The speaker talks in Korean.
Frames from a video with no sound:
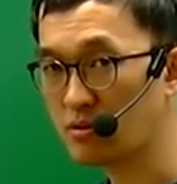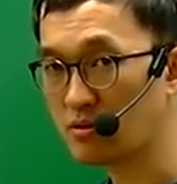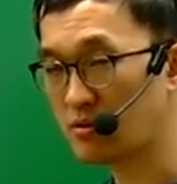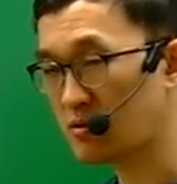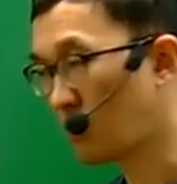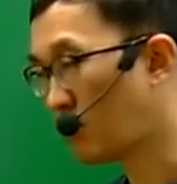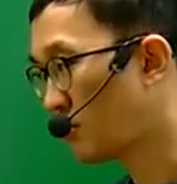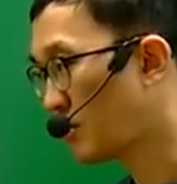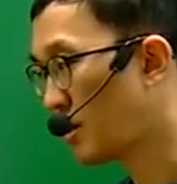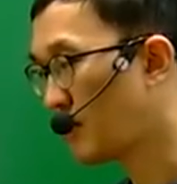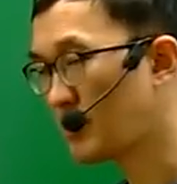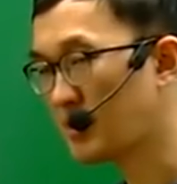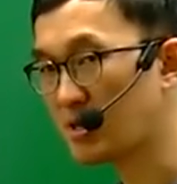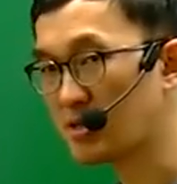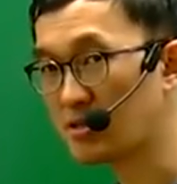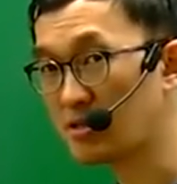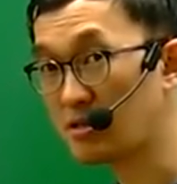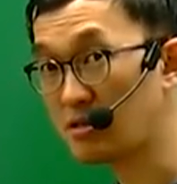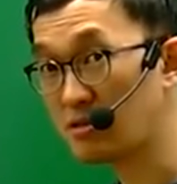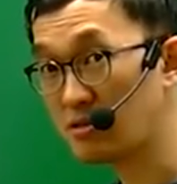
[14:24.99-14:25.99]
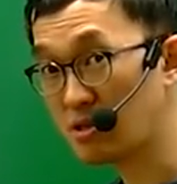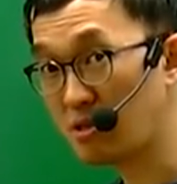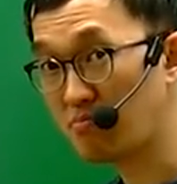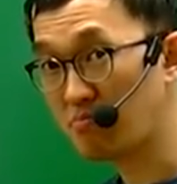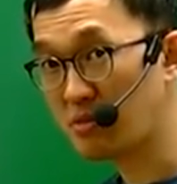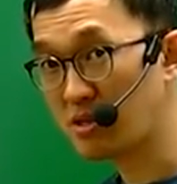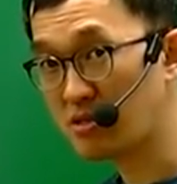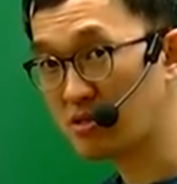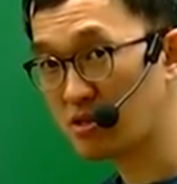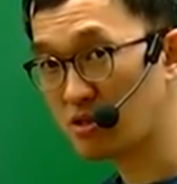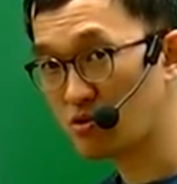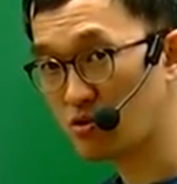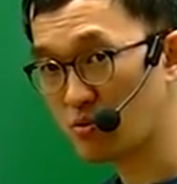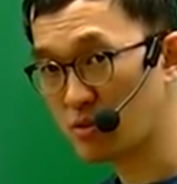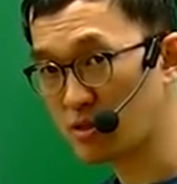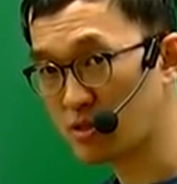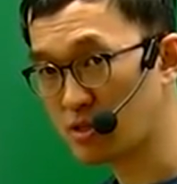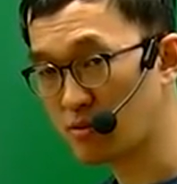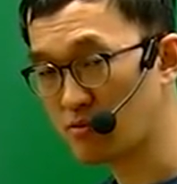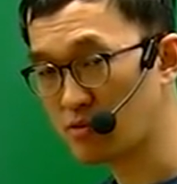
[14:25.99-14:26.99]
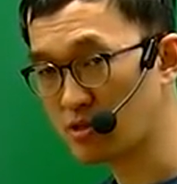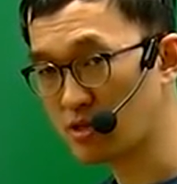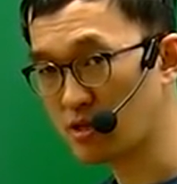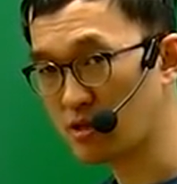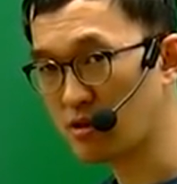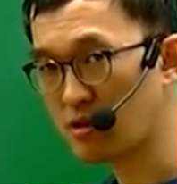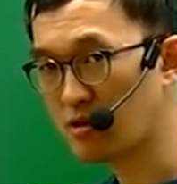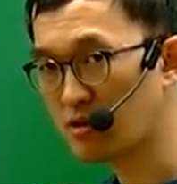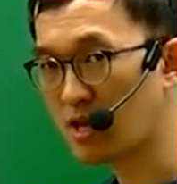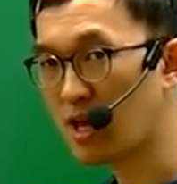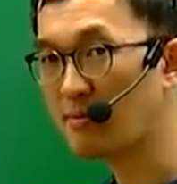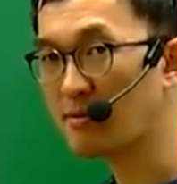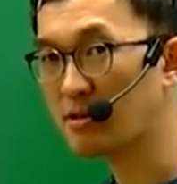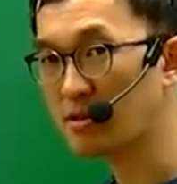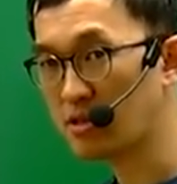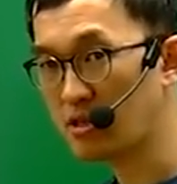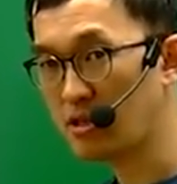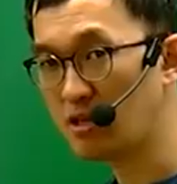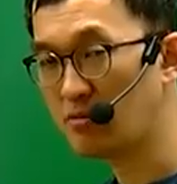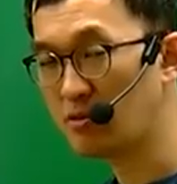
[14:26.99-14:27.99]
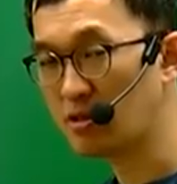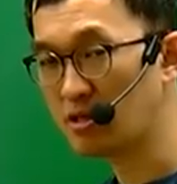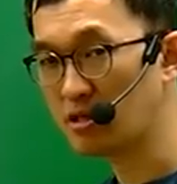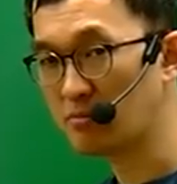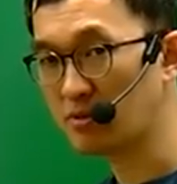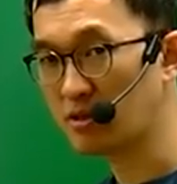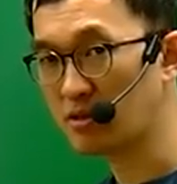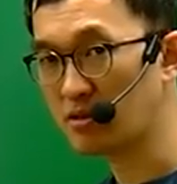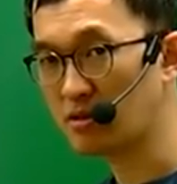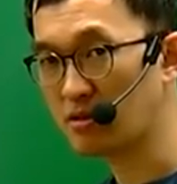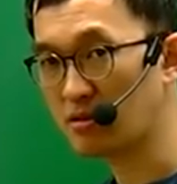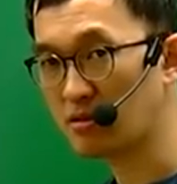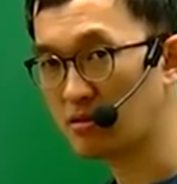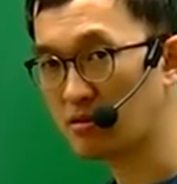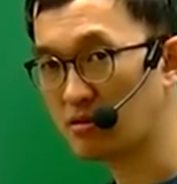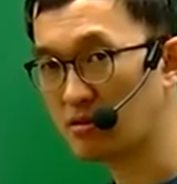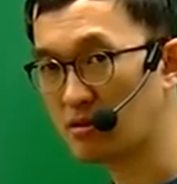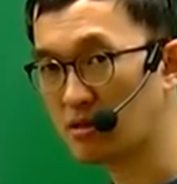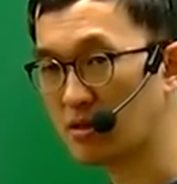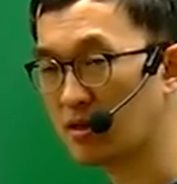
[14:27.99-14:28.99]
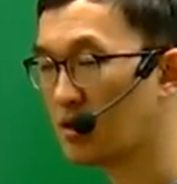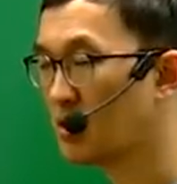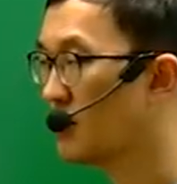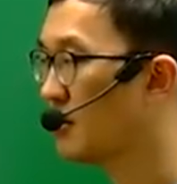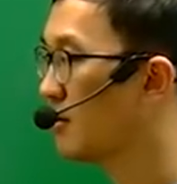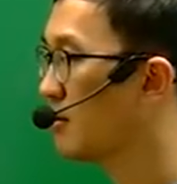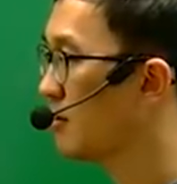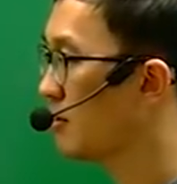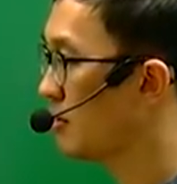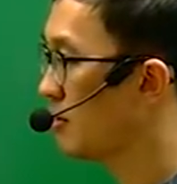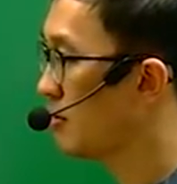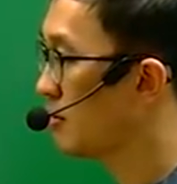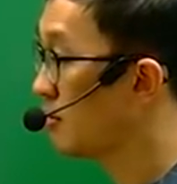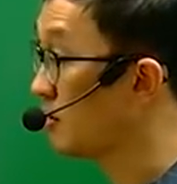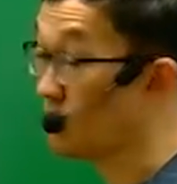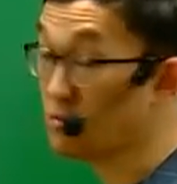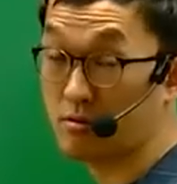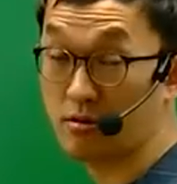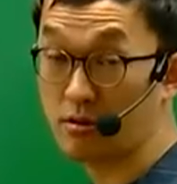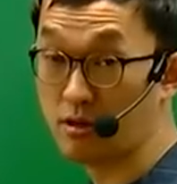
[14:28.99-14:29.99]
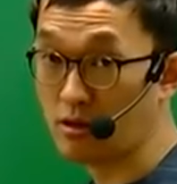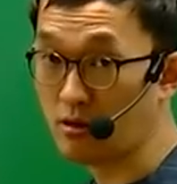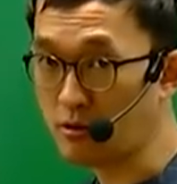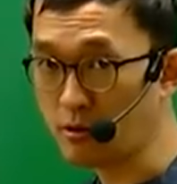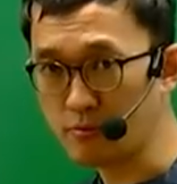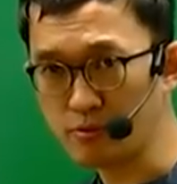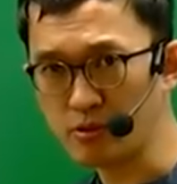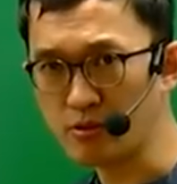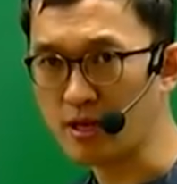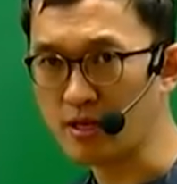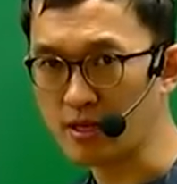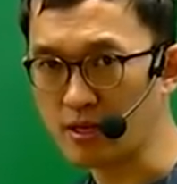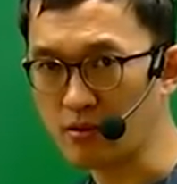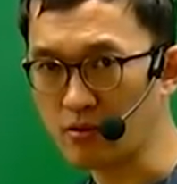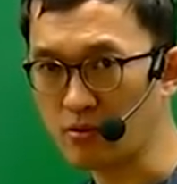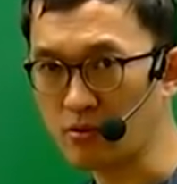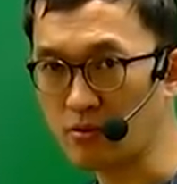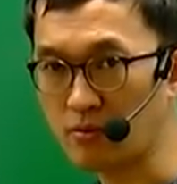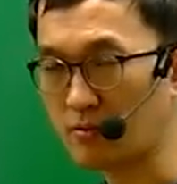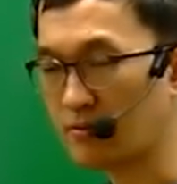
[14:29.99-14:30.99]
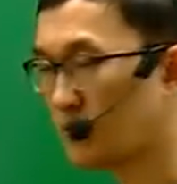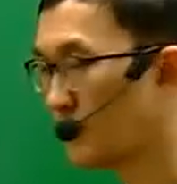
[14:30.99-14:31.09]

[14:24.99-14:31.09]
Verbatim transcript: 정답의 단서는 첫 번째, 두 번째 문장, 답은 1번, 2번 그렇게 어렵지도 않았고